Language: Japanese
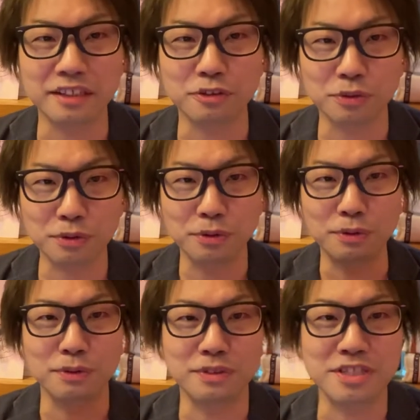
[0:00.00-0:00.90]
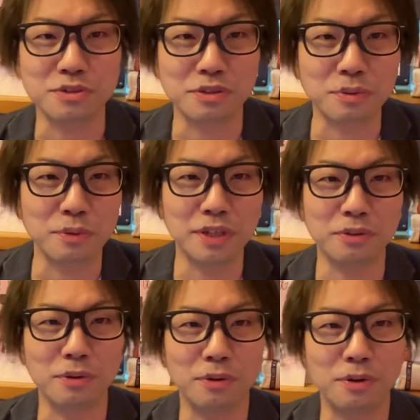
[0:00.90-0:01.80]
えっ、ー、と、今日一緒にこの
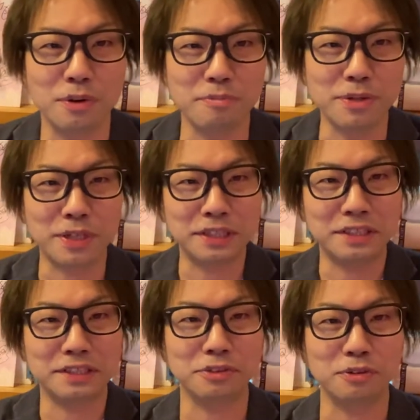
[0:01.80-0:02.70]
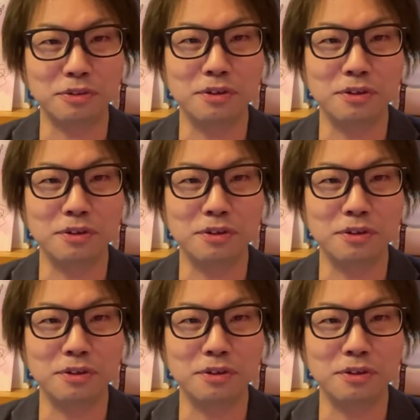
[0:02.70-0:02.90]
後見る方々と、